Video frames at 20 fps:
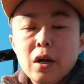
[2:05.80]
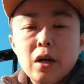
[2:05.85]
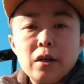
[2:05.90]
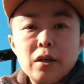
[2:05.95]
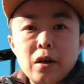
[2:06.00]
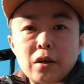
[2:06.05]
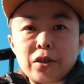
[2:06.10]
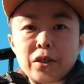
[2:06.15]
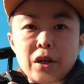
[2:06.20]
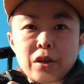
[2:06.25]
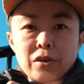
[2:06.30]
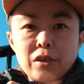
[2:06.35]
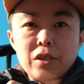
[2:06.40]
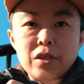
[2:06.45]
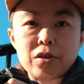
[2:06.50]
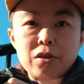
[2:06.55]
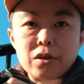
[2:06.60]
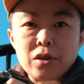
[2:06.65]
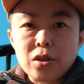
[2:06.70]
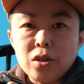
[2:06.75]
让相
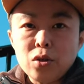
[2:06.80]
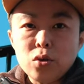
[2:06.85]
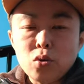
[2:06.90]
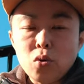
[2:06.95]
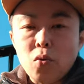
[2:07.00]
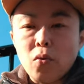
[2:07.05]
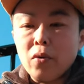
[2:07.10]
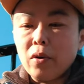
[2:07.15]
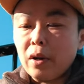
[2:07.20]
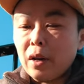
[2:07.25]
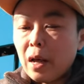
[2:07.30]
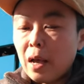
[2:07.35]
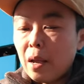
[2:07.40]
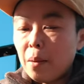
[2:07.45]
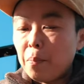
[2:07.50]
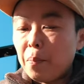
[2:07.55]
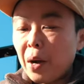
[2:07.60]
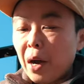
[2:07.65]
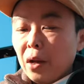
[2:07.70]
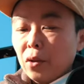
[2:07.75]
机自动来
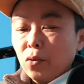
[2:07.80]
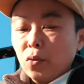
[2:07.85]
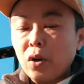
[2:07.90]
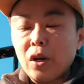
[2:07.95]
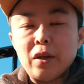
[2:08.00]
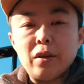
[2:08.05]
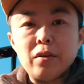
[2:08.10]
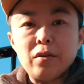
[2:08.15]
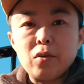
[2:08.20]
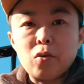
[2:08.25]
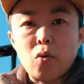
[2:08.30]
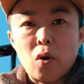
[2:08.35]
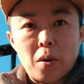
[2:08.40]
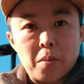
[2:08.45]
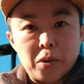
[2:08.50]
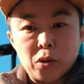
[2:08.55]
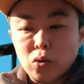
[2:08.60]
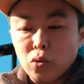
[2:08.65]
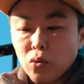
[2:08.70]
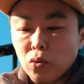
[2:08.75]
判断快
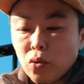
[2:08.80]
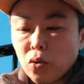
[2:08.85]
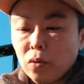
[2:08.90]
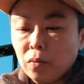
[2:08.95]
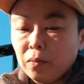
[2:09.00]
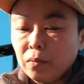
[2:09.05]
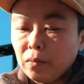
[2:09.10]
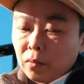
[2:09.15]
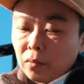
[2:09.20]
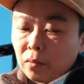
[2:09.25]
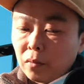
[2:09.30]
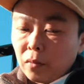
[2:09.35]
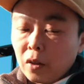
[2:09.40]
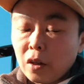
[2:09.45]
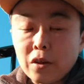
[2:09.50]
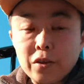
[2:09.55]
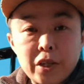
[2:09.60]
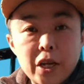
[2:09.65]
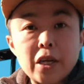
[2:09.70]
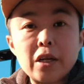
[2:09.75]
门速度。
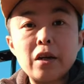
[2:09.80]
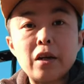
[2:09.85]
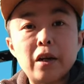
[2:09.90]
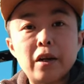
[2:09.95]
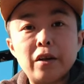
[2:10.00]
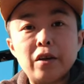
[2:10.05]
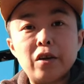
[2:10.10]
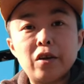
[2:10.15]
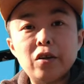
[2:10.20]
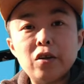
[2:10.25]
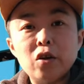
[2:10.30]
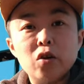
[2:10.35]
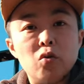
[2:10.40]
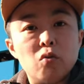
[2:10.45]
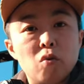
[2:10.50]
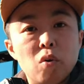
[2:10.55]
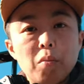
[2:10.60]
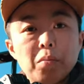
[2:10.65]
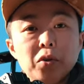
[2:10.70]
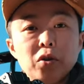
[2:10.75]
接下来呢，
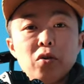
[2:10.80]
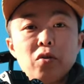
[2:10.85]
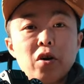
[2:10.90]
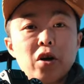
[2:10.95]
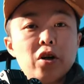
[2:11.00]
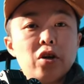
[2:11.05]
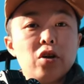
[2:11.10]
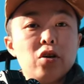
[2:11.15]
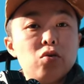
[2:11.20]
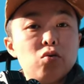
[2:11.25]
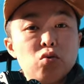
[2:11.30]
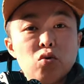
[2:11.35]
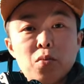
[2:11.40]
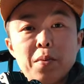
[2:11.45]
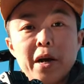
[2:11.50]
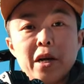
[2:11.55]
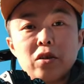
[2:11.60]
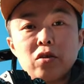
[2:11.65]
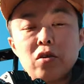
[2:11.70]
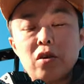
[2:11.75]
我们就可以去
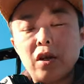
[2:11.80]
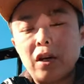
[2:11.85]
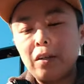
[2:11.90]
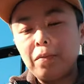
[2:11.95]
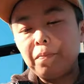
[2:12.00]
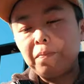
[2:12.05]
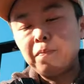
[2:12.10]
拍摄了。